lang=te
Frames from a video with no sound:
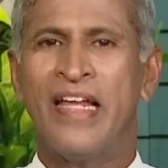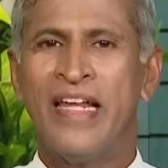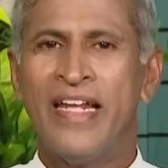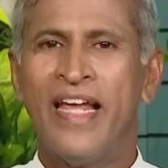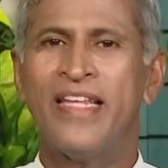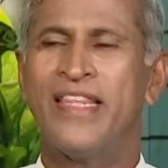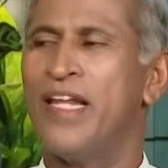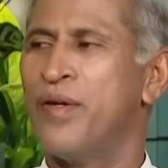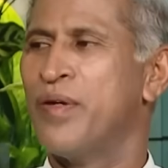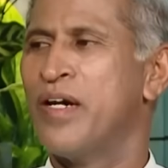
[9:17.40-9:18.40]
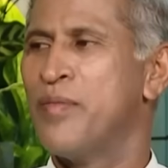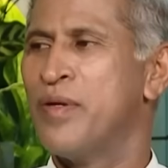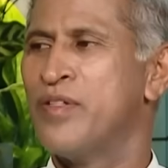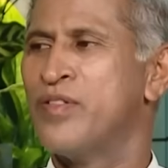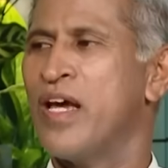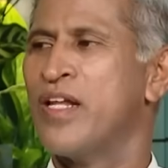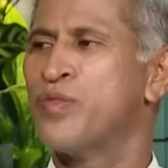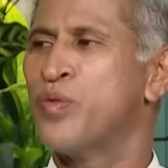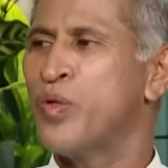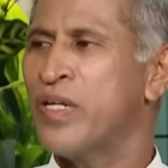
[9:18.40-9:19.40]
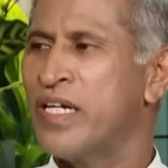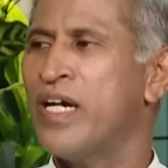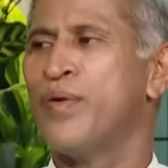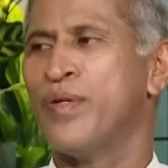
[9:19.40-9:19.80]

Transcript: తెలియనే తెలియకుండా మీరు చాలా చురుగ్గా